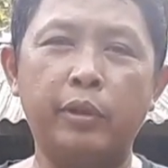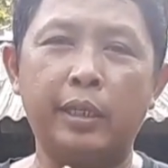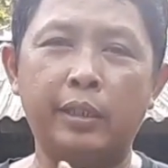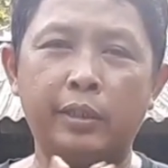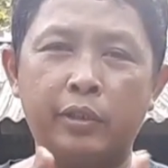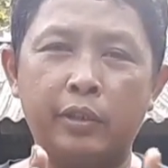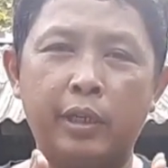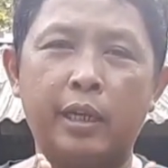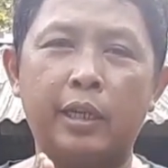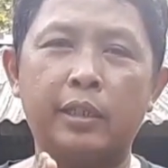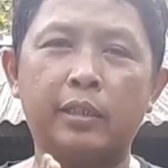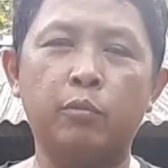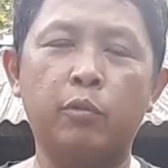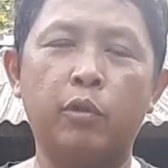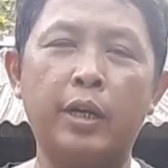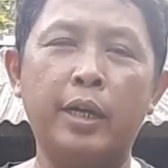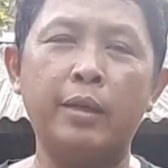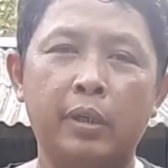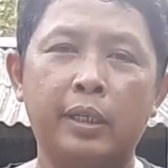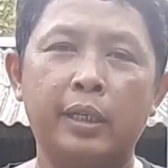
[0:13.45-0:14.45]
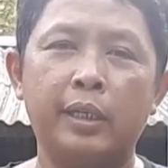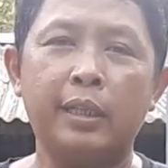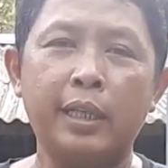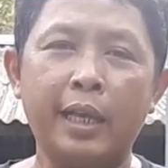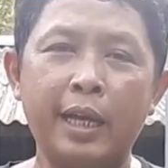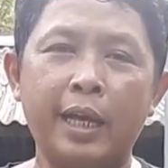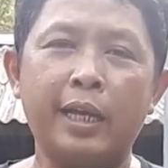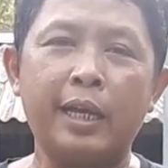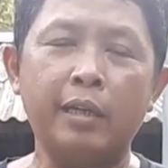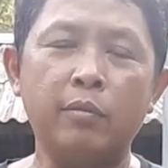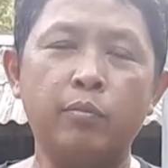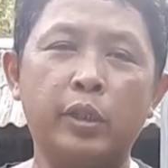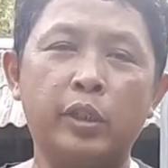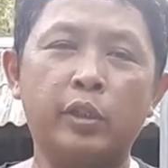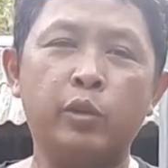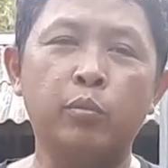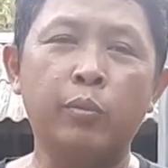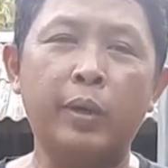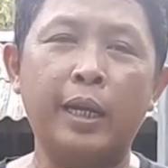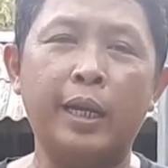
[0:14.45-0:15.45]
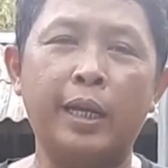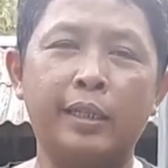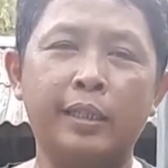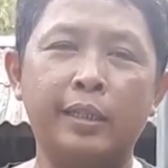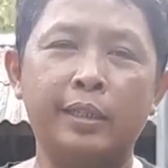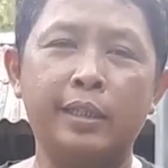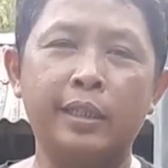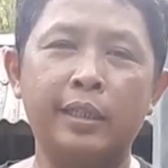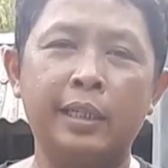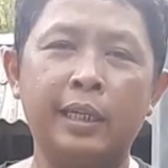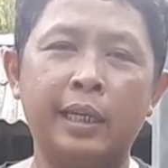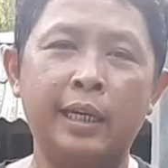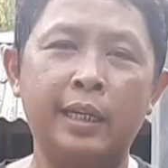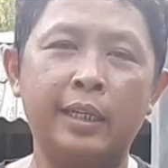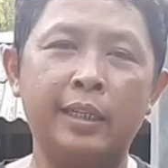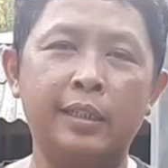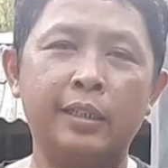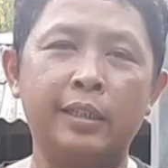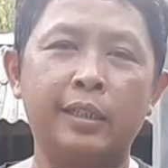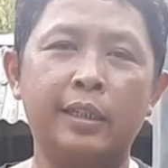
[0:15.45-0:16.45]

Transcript: dan Saudara semua Kita akan berjumpa lagi dengan